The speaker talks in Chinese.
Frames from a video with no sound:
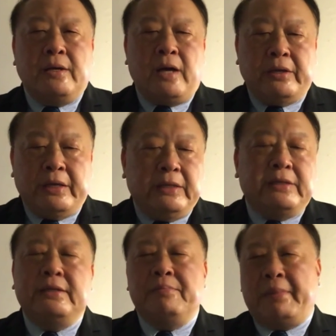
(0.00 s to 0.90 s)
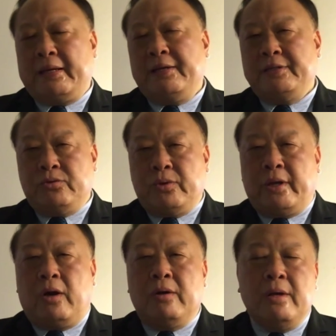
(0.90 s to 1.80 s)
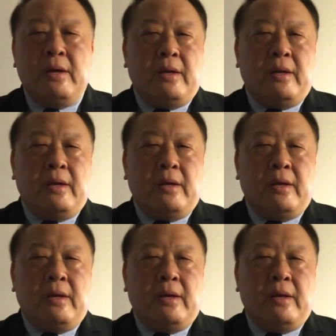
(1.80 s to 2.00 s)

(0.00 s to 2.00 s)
要一次把它解决掉。